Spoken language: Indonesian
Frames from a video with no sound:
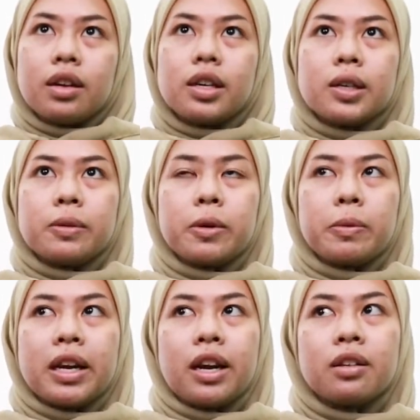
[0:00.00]
um,
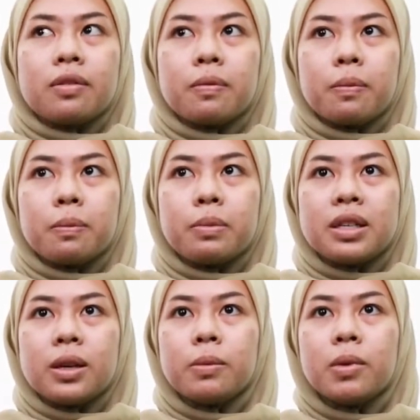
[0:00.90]
apa ya
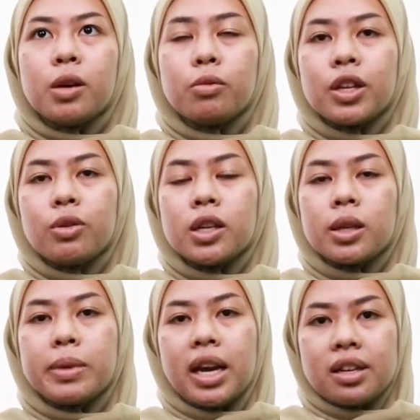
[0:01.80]
bisa dibilang mungkin udah
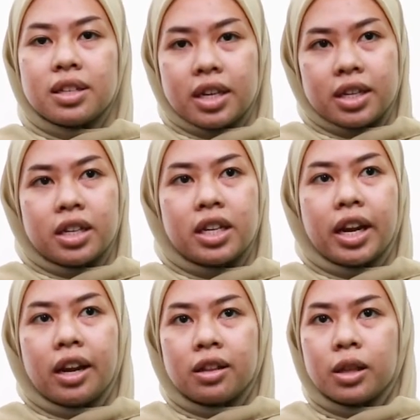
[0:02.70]
terbiasa jadi
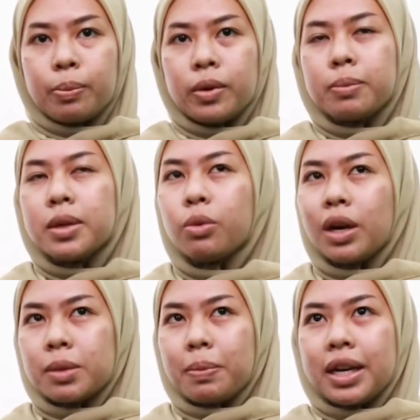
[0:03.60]
kayak tetap lebih
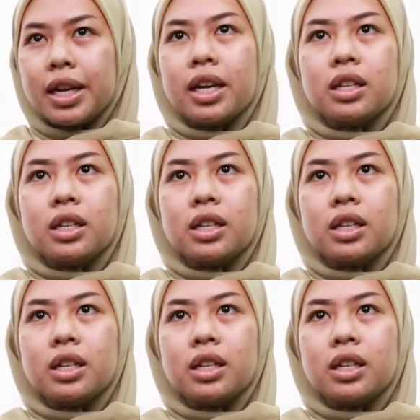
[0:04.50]
waspada